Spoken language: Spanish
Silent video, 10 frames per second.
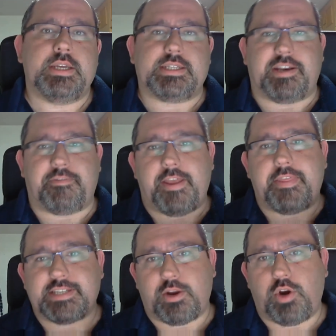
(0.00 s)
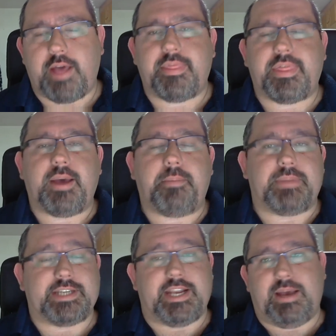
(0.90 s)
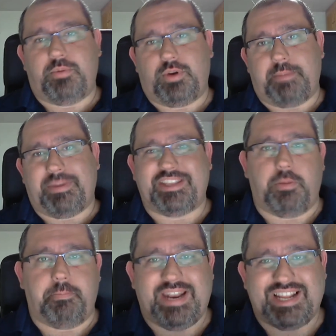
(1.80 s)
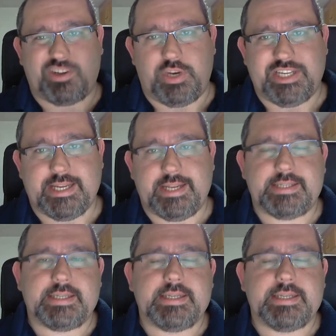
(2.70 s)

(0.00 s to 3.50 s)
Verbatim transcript: Se referencias a Gloranza, más que nada porque partieron peras con Isaris.